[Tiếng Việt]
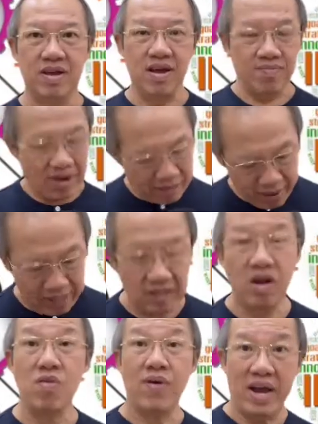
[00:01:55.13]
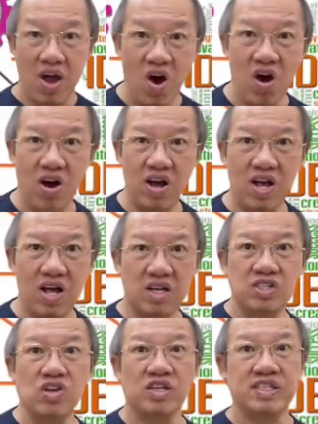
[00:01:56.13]
Và các bạn không phải lo.
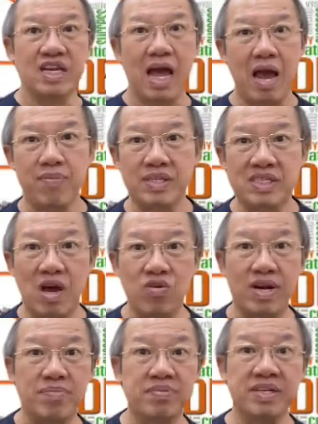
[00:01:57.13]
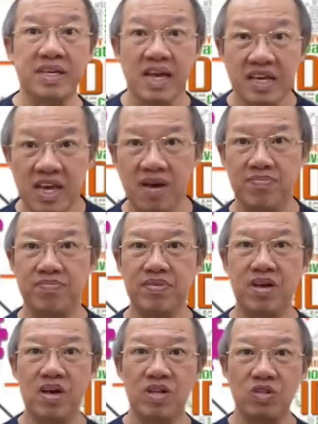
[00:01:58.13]
Dựa trên hai mươi sáu năm kinh nghiệm,
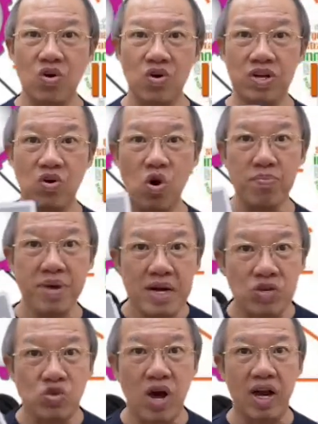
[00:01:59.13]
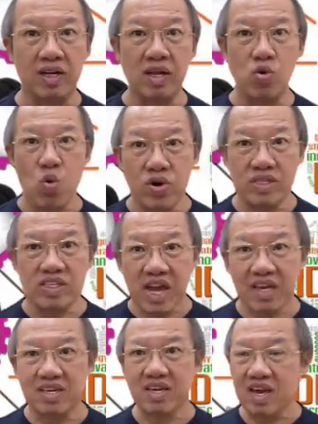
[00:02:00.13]
tôi có biên soạn cái cuốn sách
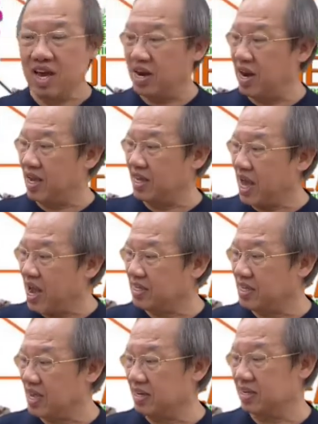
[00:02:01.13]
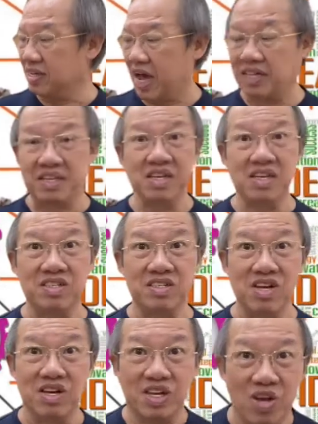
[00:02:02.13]
là Kaizen cải tiến
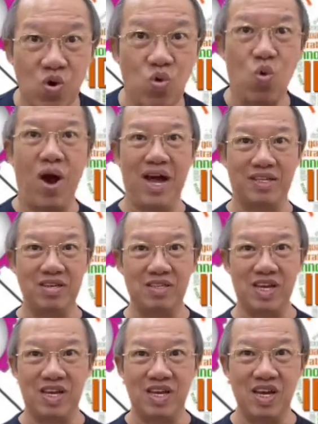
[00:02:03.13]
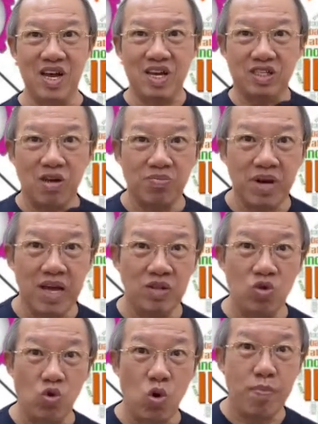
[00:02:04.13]
trường hiệu quả tức thì. Trong đây
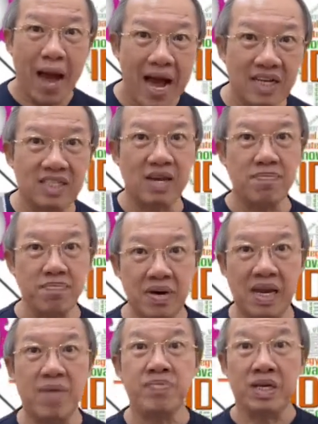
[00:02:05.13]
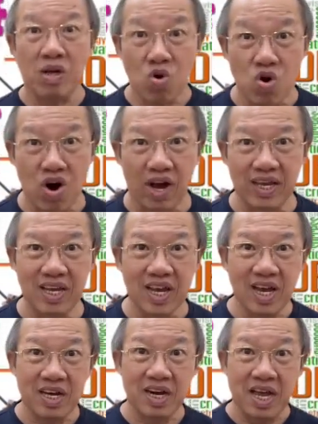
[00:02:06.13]
tôi có ba trăm mười lăm cái câu hỏi
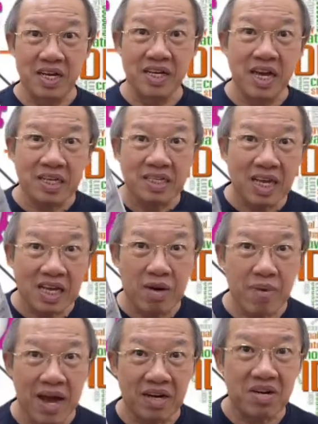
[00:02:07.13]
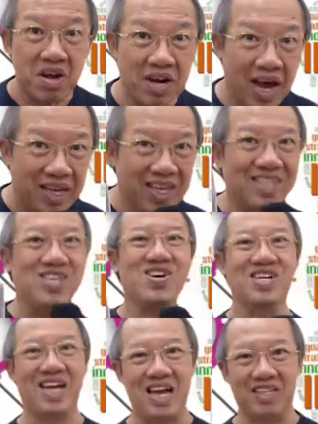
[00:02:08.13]
để kích thích các bạn đưa ra ý tưởng
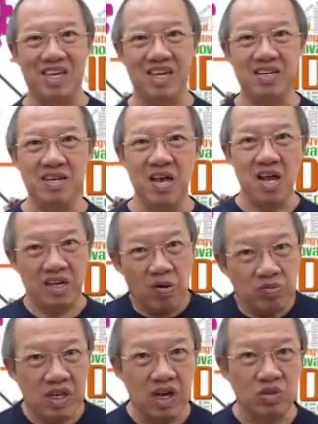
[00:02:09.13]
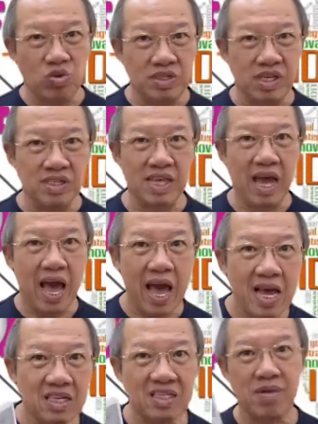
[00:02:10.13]
cải tiến. Đồng thời tôi chia sẻ
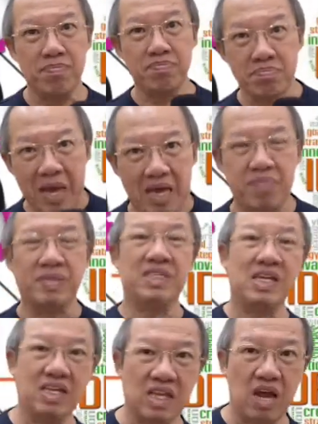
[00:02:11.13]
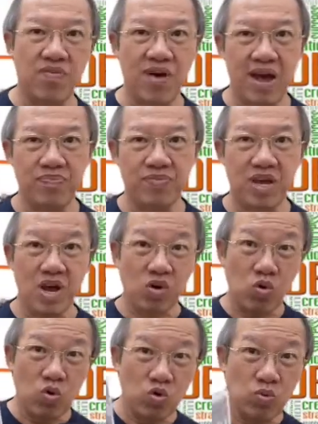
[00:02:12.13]
hai trăm bảy mươi chín cái giải pháp
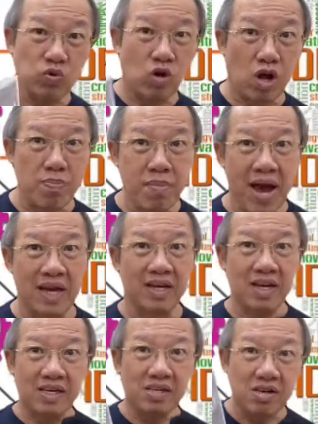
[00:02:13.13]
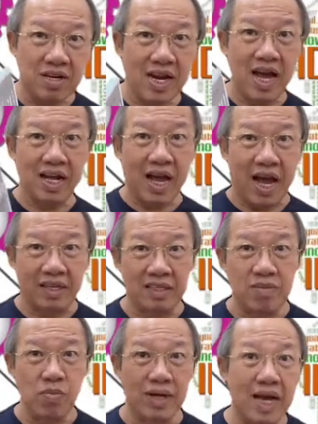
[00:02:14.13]
cũng giúp cho các bạn đưa ra cải tiến
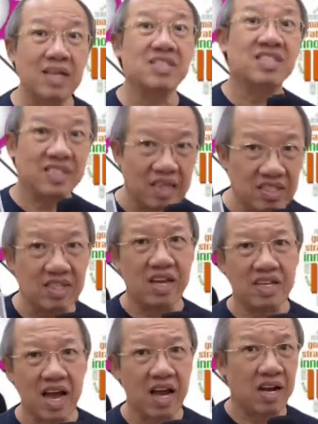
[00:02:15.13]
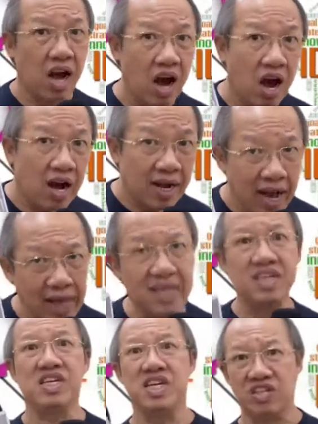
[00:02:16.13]
một cách rất dễ dàng ở ngay ở
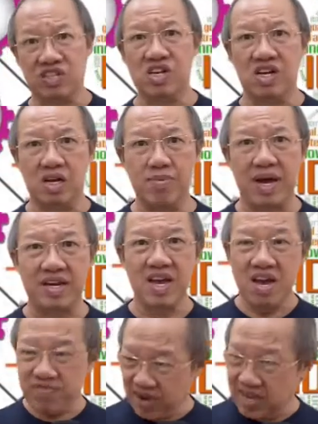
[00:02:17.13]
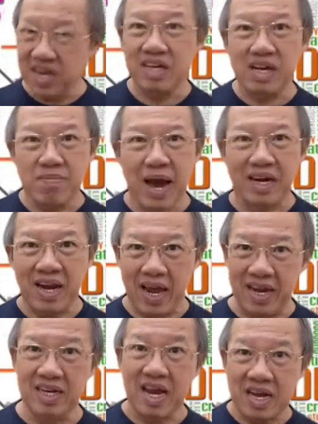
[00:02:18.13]
hiện trường các bạn. Vậy các bạn
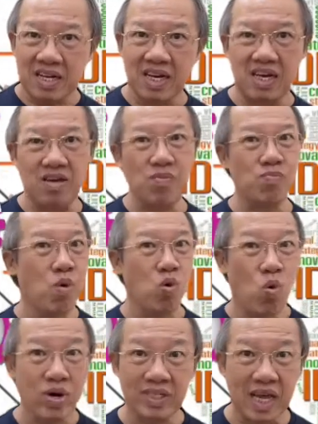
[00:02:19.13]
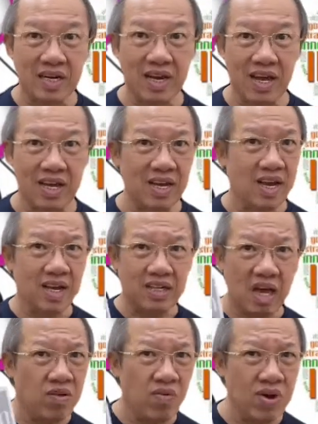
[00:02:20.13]
hãy đăng ký mua cuốn sách này.
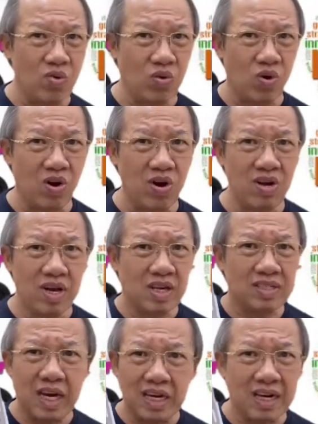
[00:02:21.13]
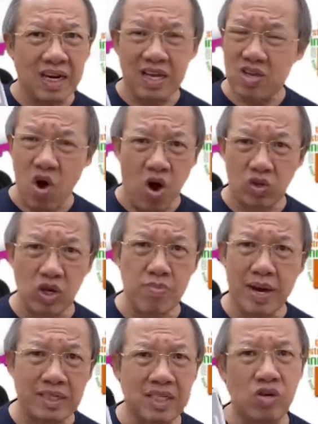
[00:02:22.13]
Kinh phí của nó rất là nhỏ thôi các bạn,
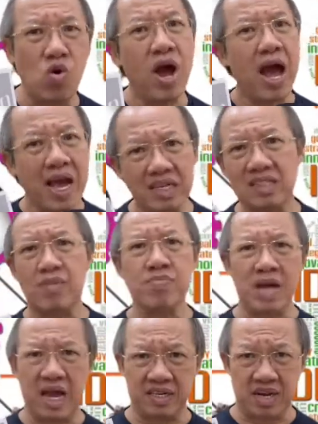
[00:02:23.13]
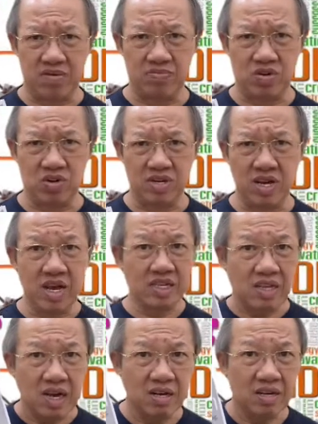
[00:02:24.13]
chỉ có hai trăm nghìn đồng thôi.
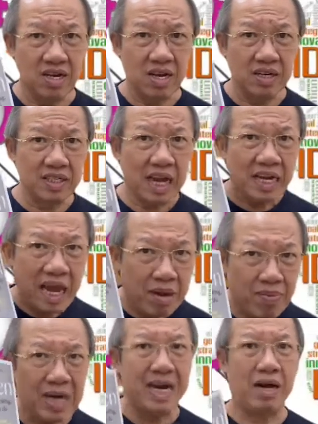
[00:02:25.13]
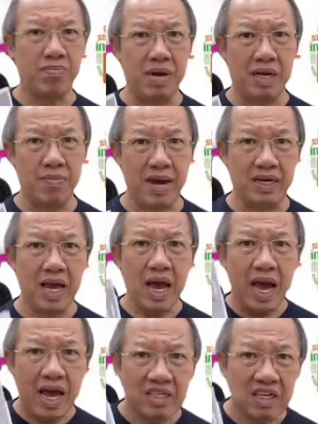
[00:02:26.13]
Nhưng cái này mới là đặc biệt các bạn.
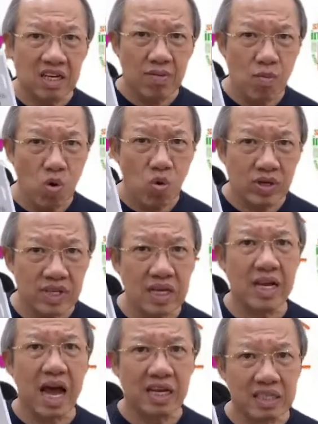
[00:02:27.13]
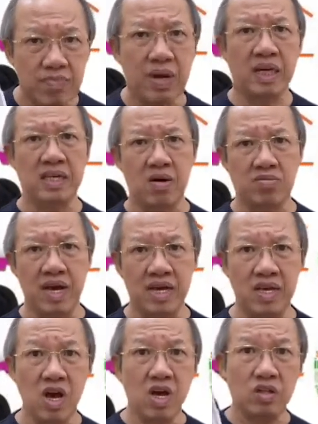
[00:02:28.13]
Anh chị nào mua cuốn sách hai trăm nghìn đồng này,
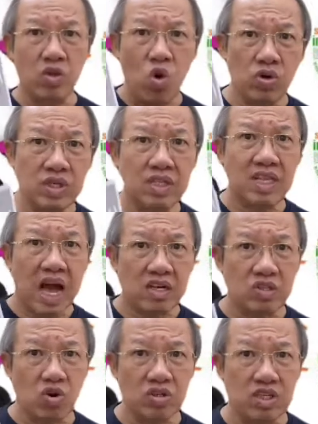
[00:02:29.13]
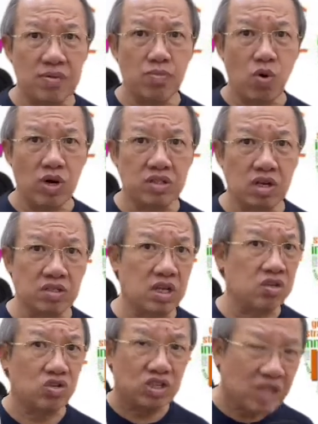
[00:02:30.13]
tôi sẽ tặng cho anh chị một cái chương trình
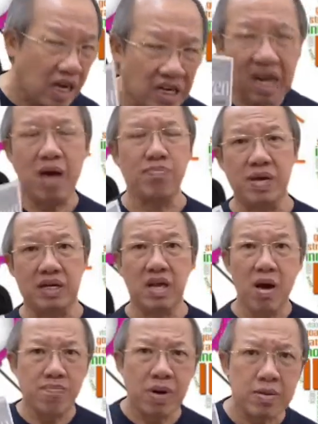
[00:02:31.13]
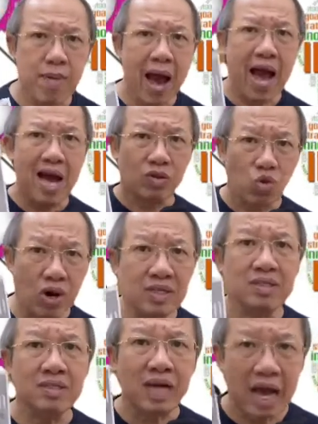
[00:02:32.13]
rất đặc biệt mười ba tuần
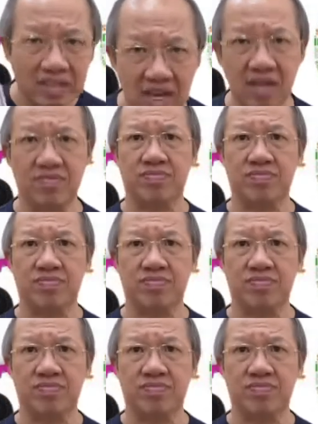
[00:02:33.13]
Kaizen.